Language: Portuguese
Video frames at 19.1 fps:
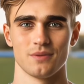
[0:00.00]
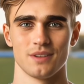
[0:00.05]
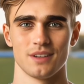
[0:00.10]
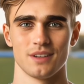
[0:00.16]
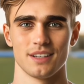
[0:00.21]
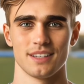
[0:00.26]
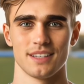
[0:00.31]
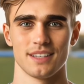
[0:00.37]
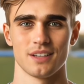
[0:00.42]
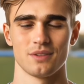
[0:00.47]

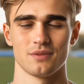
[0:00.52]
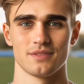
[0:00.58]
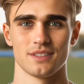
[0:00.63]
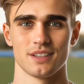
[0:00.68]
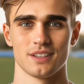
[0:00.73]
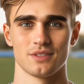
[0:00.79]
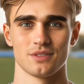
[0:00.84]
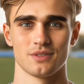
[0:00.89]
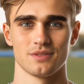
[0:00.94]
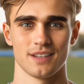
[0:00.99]
Quero ter
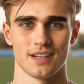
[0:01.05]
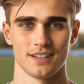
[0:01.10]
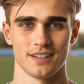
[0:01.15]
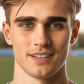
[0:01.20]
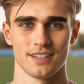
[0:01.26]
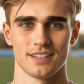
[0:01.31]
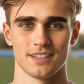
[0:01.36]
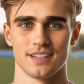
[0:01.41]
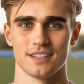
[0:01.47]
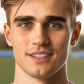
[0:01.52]
ajudar e
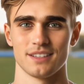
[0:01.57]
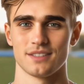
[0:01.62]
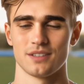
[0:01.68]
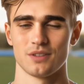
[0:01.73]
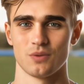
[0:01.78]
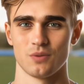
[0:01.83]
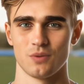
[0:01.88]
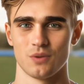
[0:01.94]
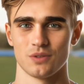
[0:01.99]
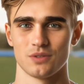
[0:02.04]
criei esse
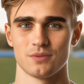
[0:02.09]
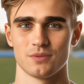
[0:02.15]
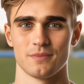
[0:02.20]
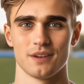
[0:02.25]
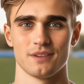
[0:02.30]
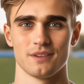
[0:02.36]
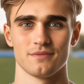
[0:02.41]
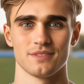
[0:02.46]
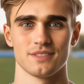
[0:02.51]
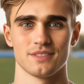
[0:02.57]
curso para
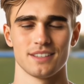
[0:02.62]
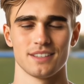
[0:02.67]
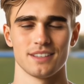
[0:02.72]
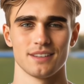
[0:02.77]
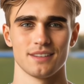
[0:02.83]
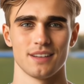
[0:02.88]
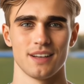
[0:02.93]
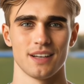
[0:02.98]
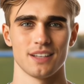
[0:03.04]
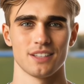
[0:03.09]
você.
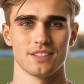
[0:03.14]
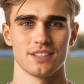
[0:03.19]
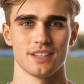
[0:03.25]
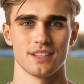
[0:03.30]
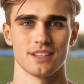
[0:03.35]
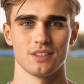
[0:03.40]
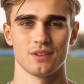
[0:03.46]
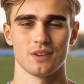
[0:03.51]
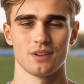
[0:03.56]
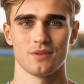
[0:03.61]

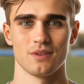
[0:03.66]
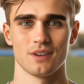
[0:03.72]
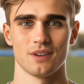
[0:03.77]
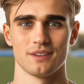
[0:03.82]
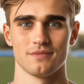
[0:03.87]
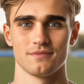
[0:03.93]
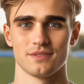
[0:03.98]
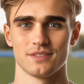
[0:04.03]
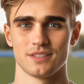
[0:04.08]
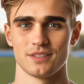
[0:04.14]
Adquirido agora,
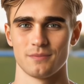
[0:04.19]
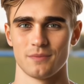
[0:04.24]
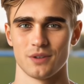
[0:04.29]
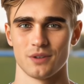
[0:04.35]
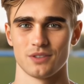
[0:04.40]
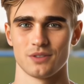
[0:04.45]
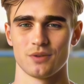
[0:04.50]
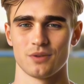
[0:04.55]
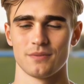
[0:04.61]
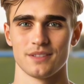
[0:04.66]
você
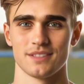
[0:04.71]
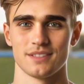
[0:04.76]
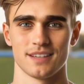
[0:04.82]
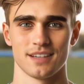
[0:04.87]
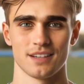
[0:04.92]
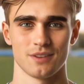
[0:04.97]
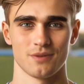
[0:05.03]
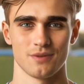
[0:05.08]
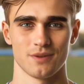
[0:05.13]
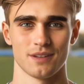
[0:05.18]
pode começar
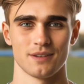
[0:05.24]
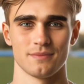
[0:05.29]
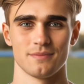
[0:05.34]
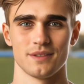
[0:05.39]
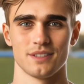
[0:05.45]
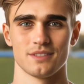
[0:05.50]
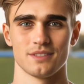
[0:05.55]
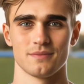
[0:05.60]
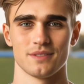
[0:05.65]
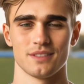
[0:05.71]
agora
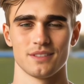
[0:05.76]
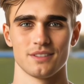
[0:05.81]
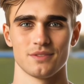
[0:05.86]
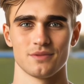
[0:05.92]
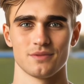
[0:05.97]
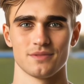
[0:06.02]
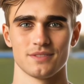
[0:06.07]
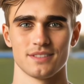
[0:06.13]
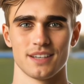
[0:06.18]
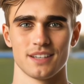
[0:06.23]
mesmo a ter
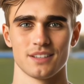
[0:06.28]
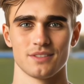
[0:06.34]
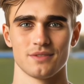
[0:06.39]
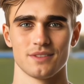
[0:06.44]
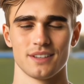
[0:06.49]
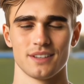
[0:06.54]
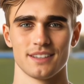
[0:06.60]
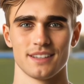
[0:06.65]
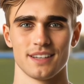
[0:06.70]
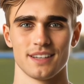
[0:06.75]
sucesso na
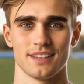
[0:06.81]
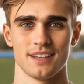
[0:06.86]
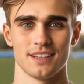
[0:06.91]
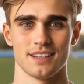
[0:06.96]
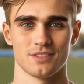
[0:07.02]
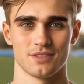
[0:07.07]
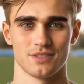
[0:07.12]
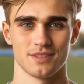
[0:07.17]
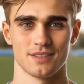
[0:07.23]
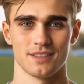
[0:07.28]

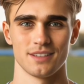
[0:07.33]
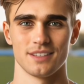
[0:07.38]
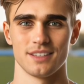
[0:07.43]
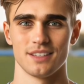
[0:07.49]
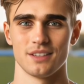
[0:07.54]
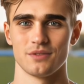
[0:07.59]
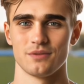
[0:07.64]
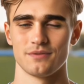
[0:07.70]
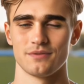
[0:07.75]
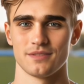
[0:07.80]
internet.
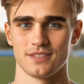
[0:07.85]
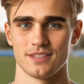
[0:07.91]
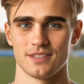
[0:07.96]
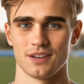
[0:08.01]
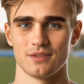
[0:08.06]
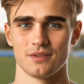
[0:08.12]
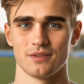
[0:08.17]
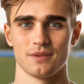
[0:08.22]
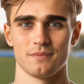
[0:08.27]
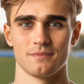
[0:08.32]
Link oficial
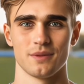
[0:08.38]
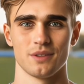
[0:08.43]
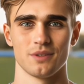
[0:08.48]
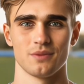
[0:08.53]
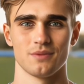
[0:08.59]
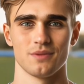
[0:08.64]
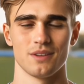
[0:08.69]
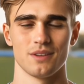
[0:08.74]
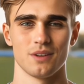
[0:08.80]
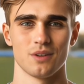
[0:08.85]
na bio,
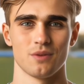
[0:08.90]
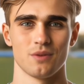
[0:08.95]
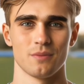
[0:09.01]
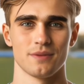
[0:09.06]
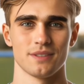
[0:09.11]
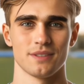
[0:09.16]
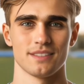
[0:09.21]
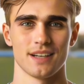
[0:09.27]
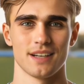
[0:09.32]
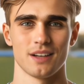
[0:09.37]

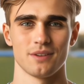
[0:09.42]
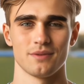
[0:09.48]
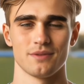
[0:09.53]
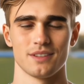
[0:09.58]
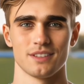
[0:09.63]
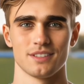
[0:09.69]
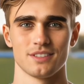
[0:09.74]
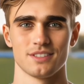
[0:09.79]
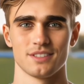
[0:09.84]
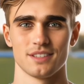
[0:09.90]
comentário e na
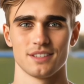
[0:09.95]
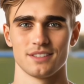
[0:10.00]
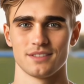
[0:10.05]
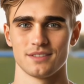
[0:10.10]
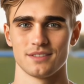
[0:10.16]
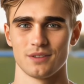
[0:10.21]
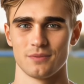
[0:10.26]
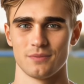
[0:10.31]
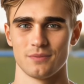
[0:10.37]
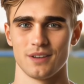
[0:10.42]

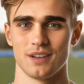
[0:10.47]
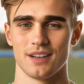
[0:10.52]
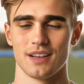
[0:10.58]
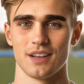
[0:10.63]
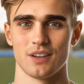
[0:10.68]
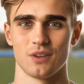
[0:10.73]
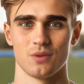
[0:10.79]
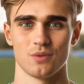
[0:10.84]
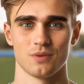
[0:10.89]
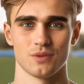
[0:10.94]
descrição.
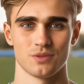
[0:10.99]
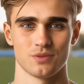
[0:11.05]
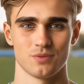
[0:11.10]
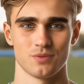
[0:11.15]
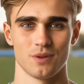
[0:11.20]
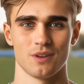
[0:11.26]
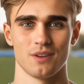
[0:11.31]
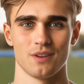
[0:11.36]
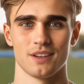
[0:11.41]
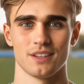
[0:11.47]
Chegou a sua
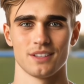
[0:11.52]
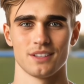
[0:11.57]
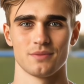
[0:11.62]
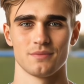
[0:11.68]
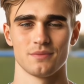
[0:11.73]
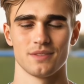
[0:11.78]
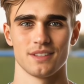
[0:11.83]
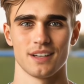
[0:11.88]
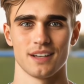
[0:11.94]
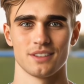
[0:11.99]
hora de
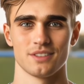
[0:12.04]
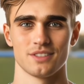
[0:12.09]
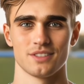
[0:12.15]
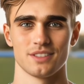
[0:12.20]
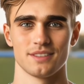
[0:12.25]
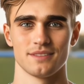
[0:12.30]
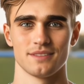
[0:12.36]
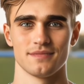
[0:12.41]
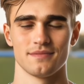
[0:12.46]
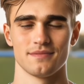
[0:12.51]
mudar de
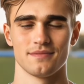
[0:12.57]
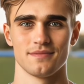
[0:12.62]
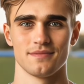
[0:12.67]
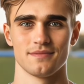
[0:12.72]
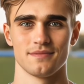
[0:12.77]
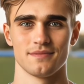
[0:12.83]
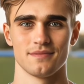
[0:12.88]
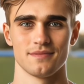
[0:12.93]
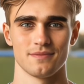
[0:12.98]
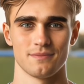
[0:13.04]

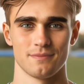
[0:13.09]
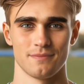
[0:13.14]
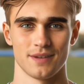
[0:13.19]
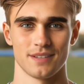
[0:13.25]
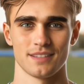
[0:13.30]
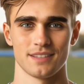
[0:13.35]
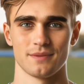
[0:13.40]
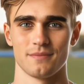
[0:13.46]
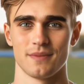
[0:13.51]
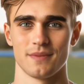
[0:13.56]

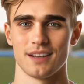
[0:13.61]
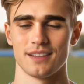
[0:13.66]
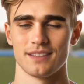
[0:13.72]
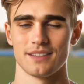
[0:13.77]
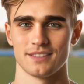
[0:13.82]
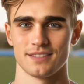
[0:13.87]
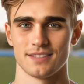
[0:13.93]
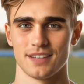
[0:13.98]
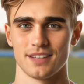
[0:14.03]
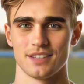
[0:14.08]
Patamar
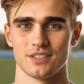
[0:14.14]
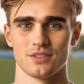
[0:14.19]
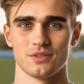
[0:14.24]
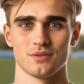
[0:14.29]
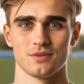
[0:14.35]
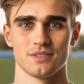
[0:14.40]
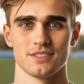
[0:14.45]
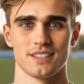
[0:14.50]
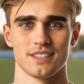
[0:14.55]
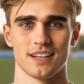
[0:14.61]
nas redes
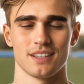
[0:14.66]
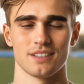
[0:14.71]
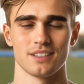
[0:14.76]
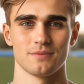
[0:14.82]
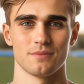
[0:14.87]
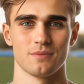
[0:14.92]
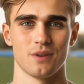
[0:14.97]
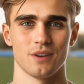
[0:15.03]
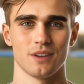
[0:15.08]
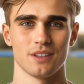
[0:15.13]
sociais,
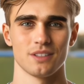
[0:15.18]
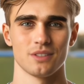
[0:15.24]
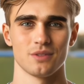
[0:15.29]
blog do